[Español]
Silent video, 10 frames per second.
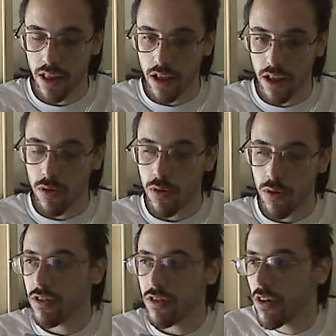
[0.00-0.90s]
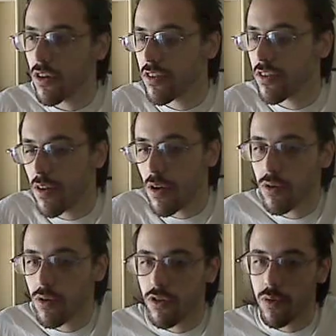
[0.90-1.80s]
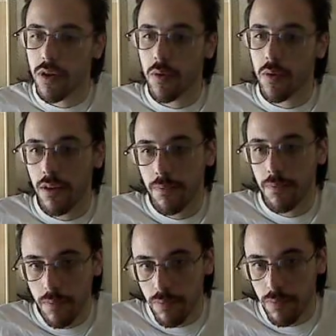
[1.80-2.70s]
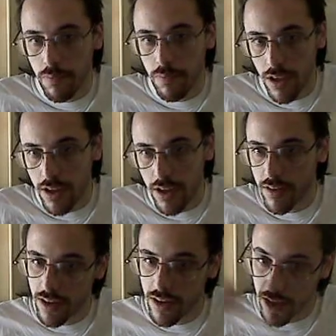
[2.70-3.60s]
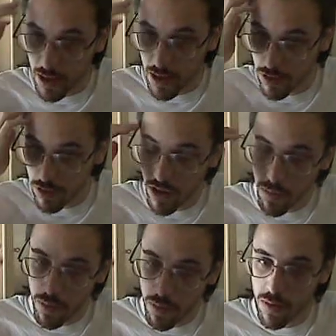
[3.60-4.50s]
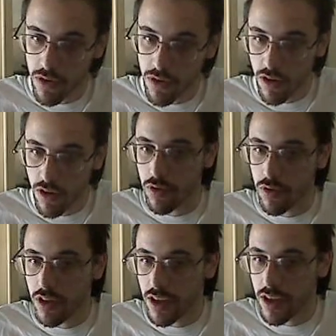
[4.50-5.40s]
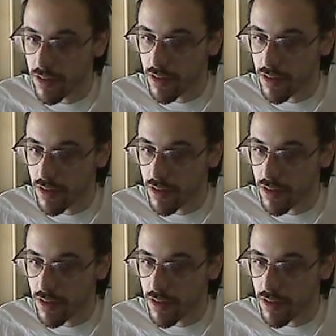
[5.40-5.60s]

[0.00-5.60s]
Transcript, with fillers: Luego existe lo que se llama el voceo verbal. ¿Qué quiere decir? Que además de usar los pronombres correspondientes a